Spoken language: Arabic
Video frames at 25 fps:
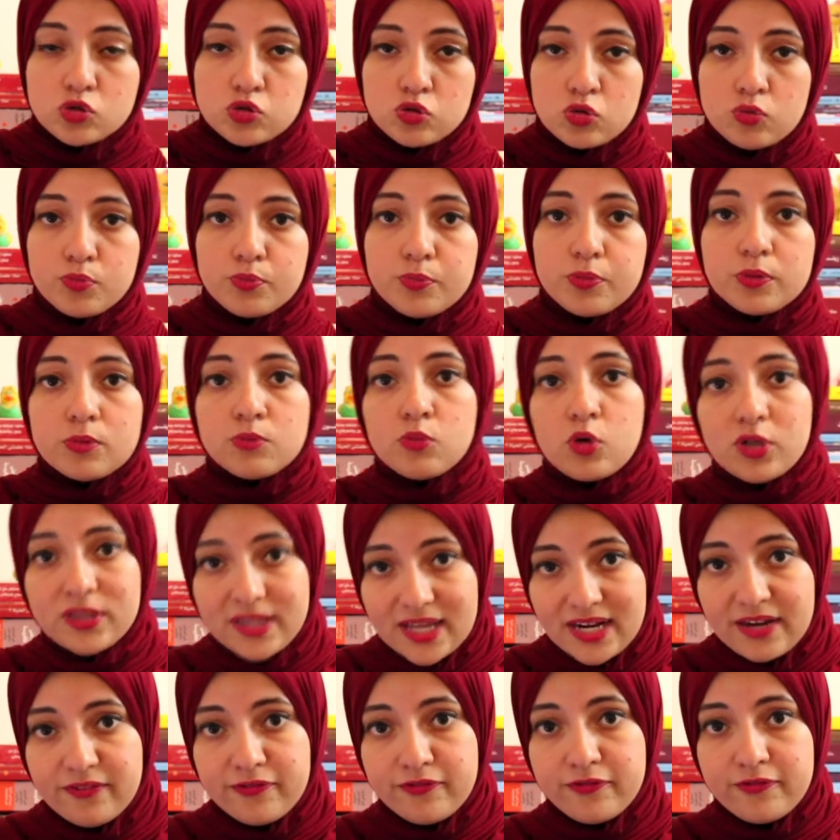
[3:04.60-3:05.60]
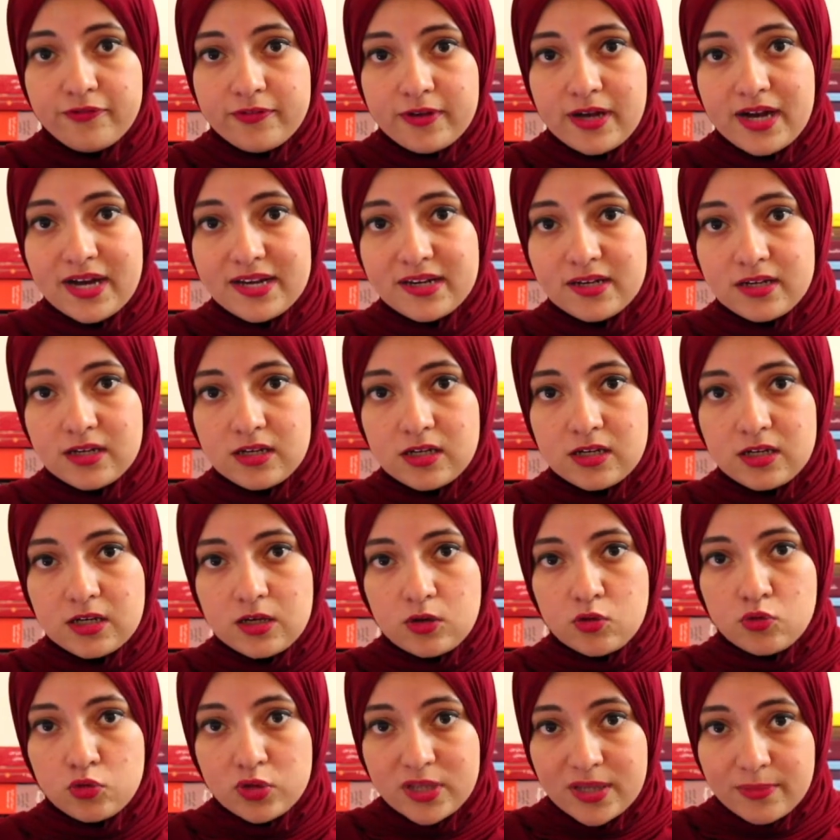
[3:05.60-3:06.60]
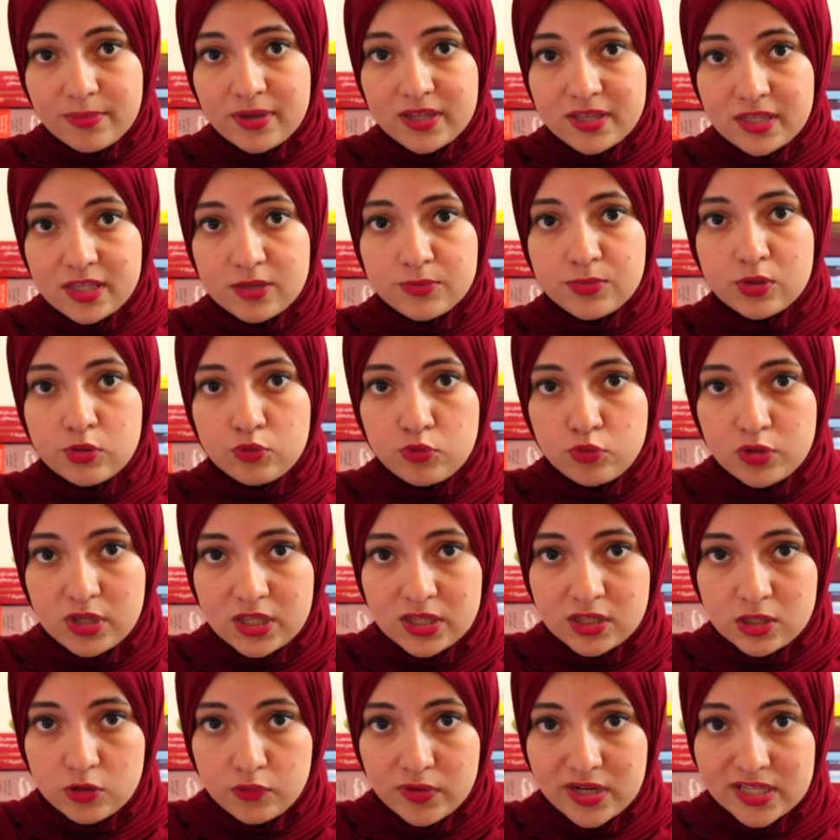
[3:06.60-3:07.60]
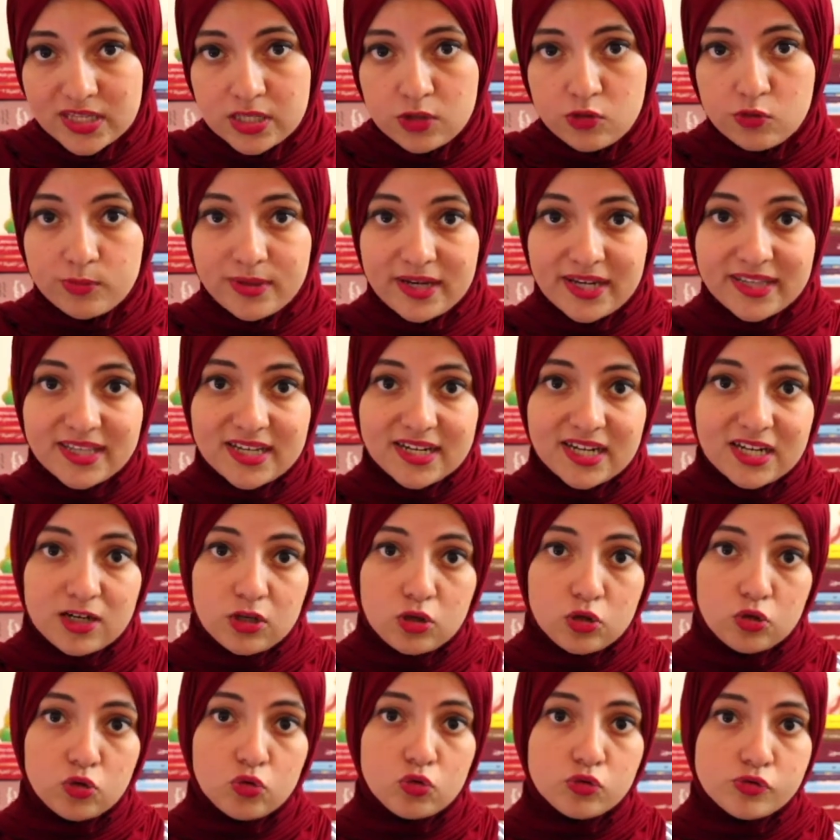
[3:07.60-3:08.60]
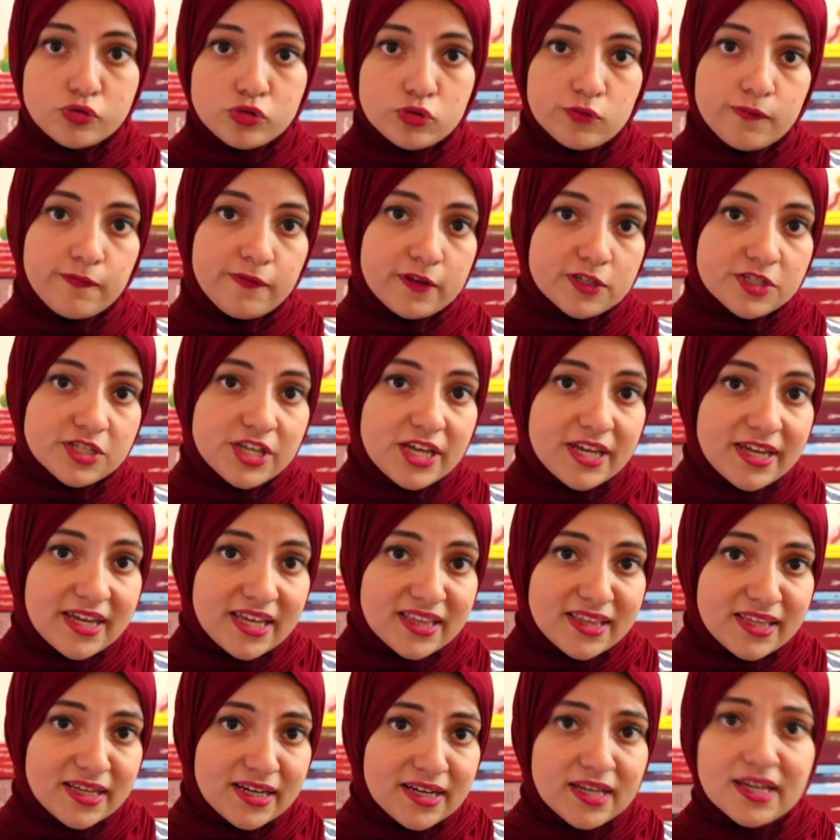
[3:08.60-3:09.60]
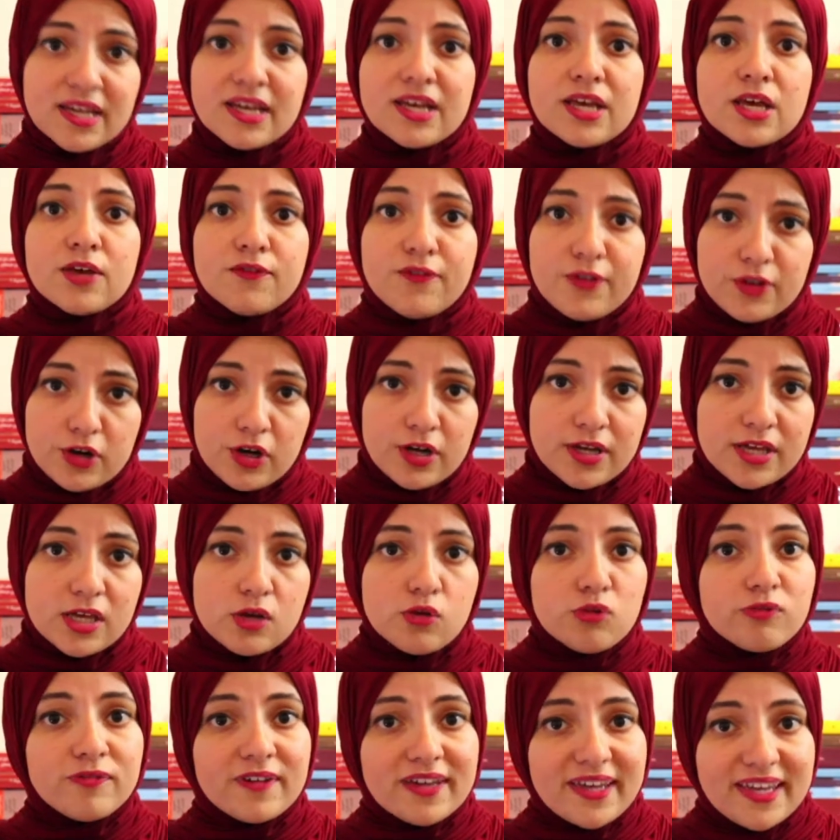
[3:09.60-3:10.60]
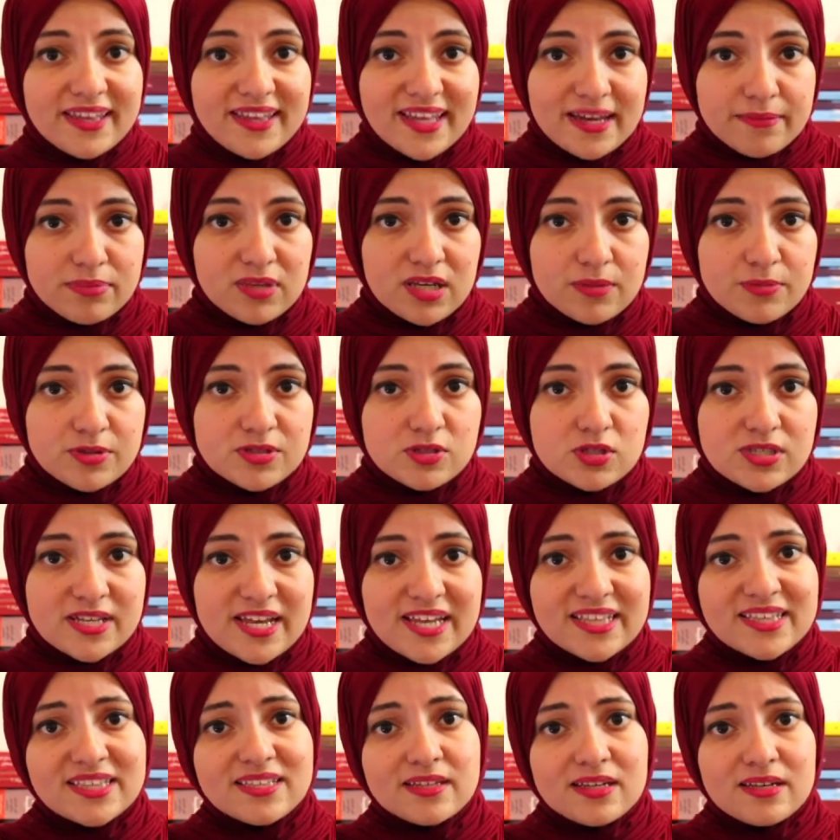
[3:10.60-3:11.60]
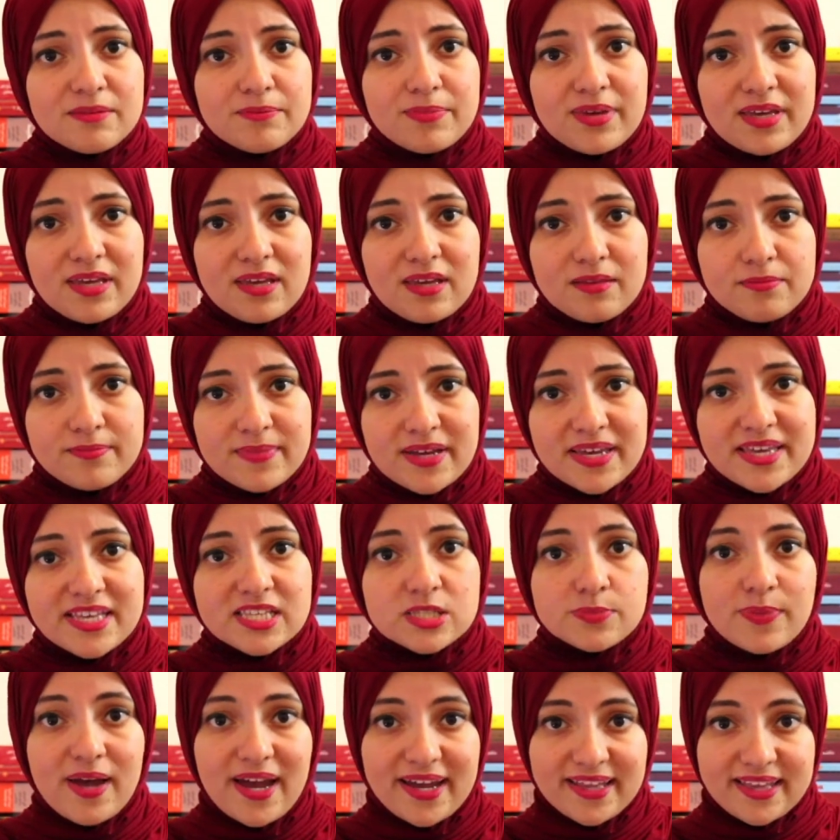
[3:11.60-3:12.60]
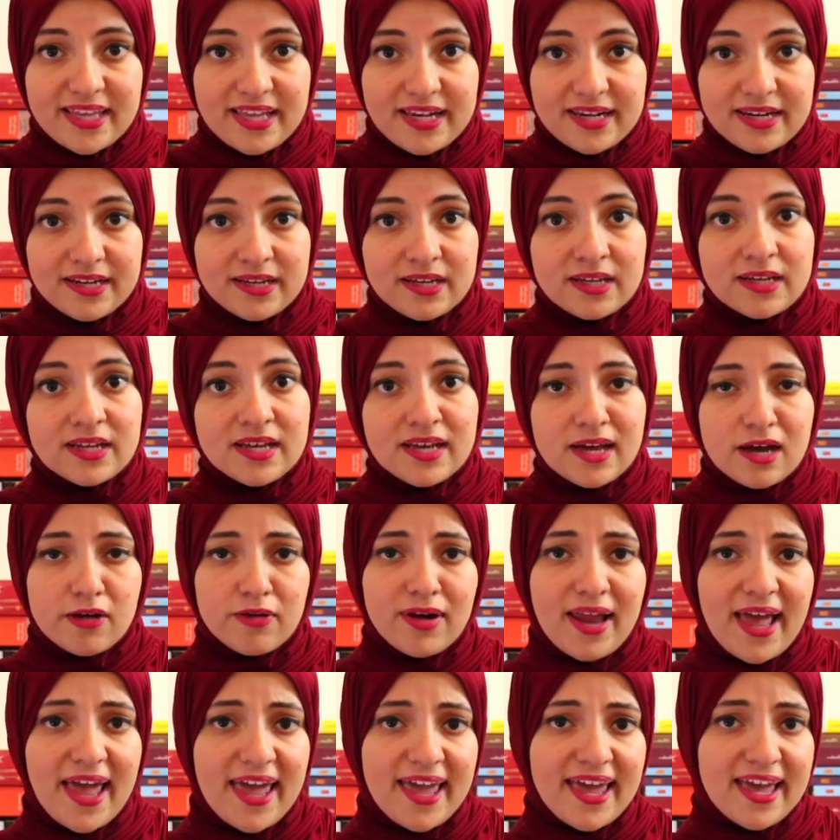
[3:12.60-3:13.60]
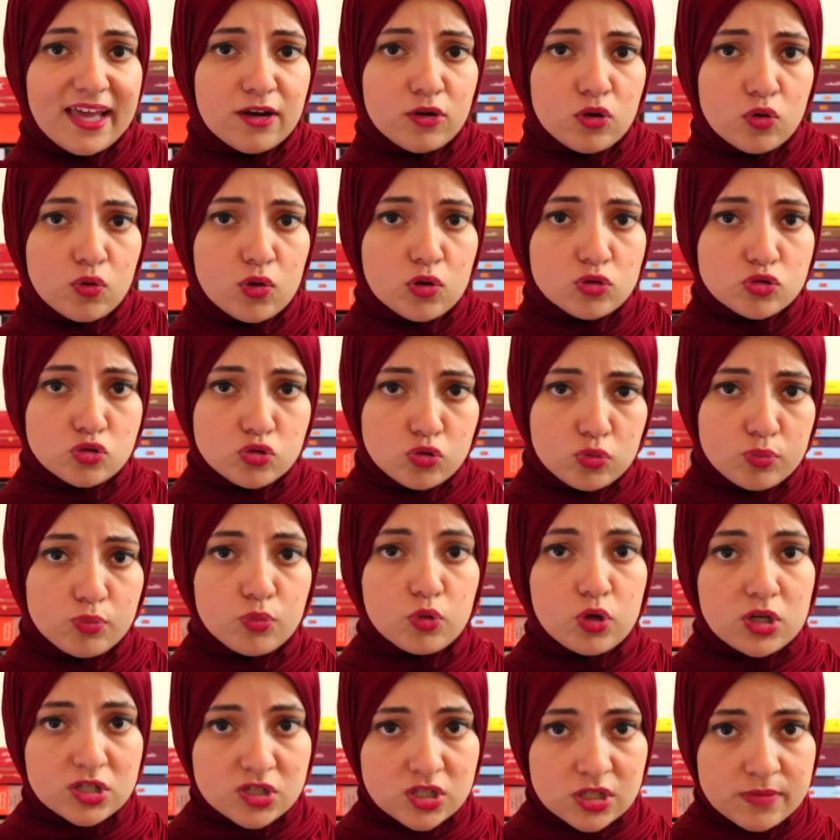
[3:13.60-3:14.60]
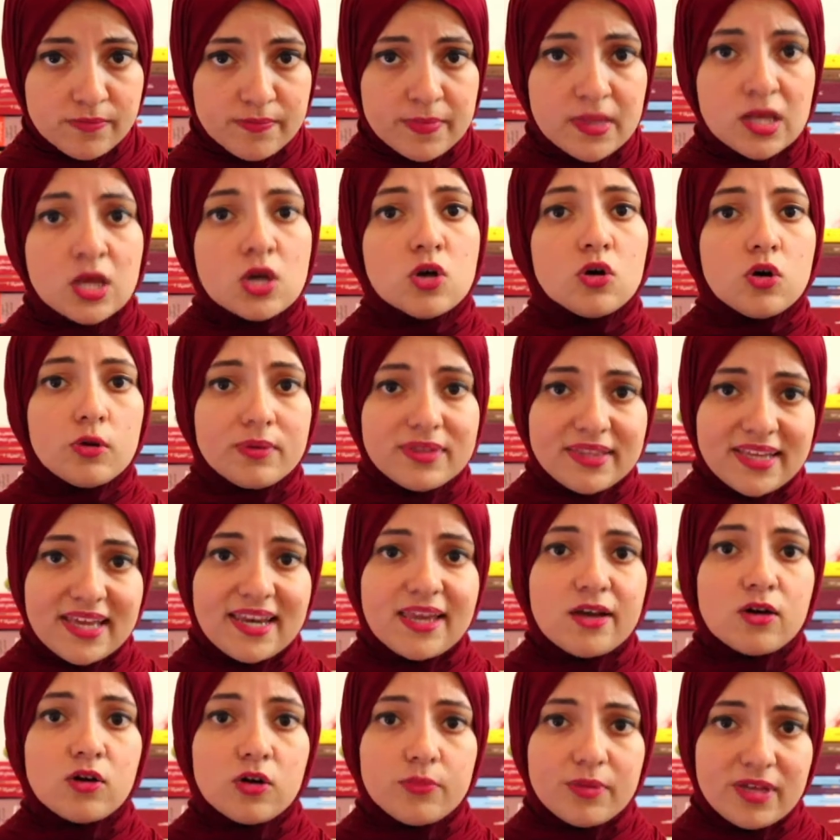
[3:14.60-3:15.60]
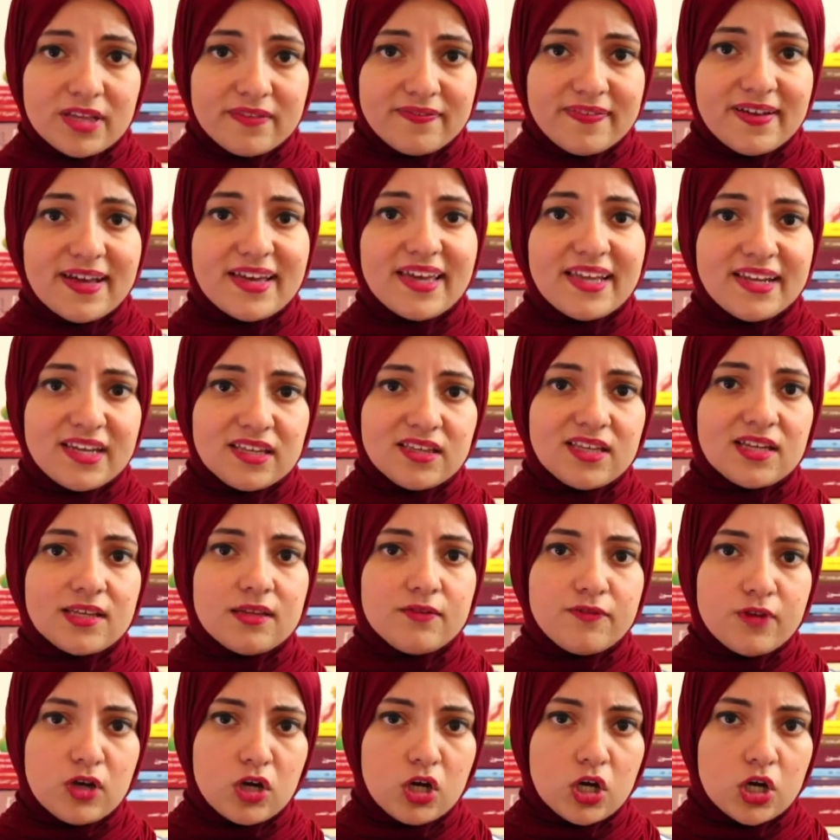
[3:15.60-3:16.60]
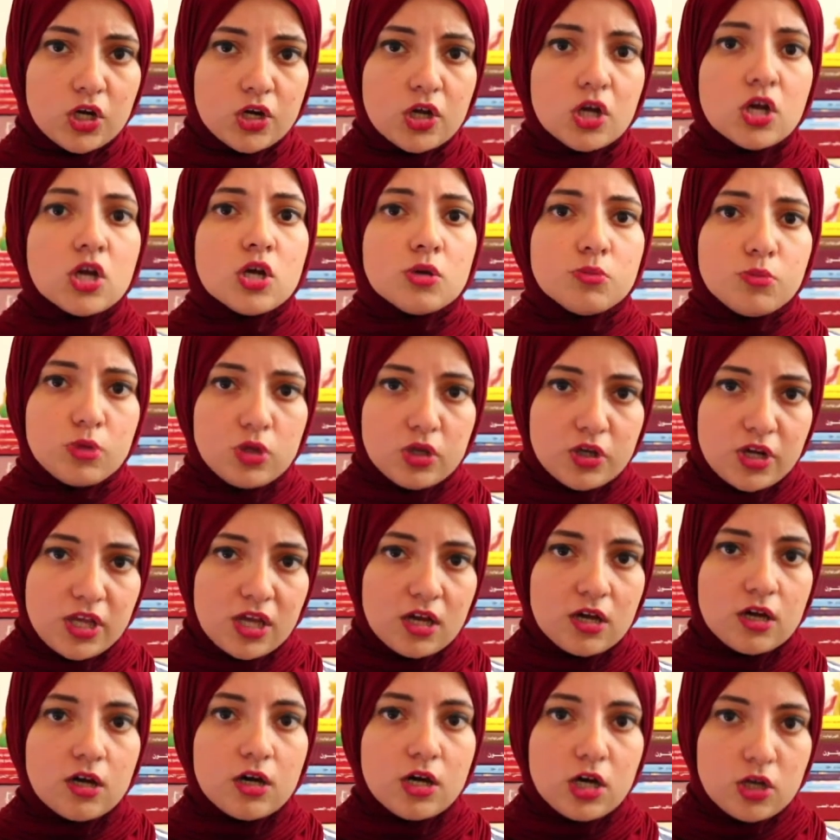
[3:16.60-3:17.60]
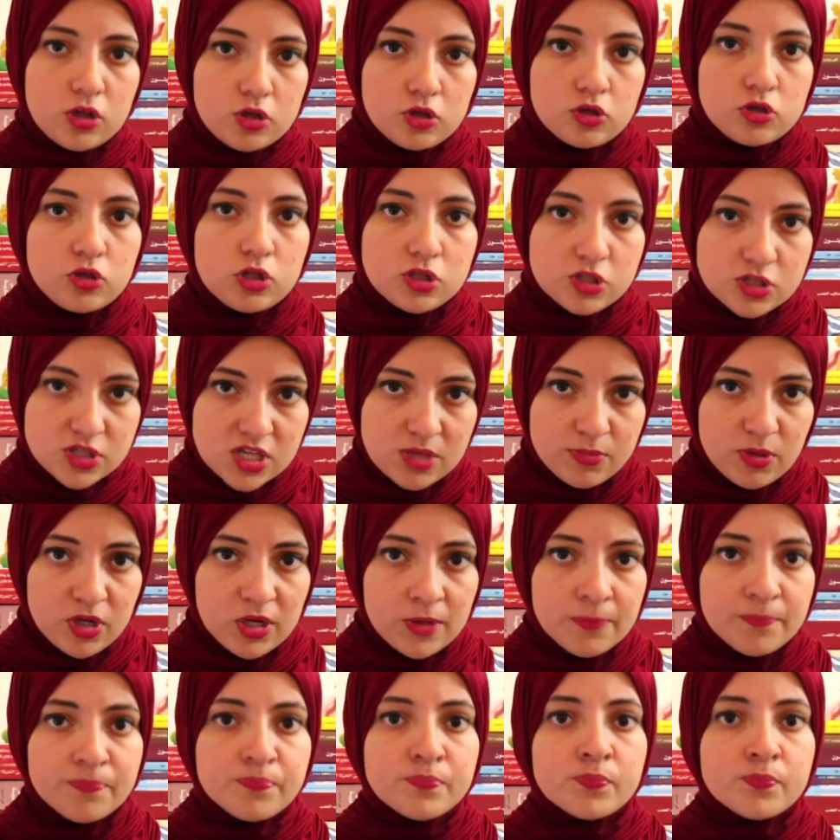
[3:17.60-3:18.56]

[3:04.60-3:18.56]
اسلوب مختلف عن آه، كتاب كتير موجودين دلوقتي وبعيدا عن انه اسلوب فصيح جدا في رايي وفي الكتاب ده بالذات بيتميز بحاجتين اول حاجه ان هو اسلوب منظم وبالتالي هو بيدفعك ان انت تفكر بطريقه اكثر تنظيما